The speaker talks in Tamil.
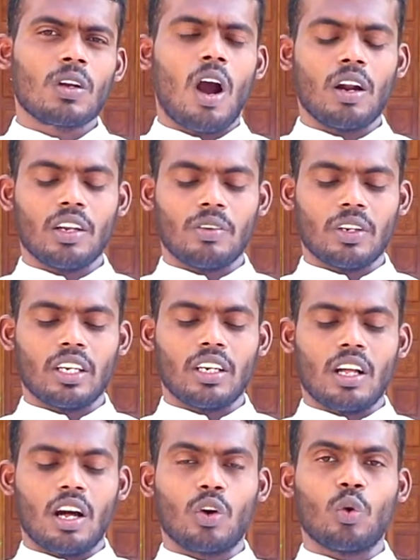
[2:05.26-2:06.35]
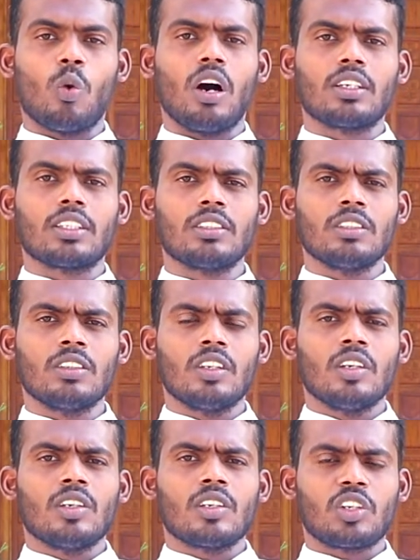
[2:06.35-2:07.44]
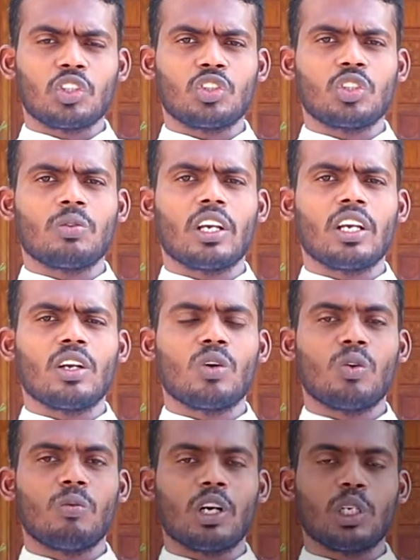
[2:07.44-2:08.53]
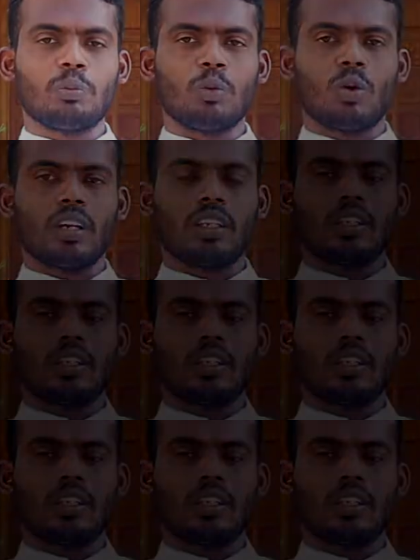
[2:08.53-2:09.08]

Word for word: ஆண்டவரின் அருள்வாக்கு கிறிஸ்துவே உமக்கு புகழ்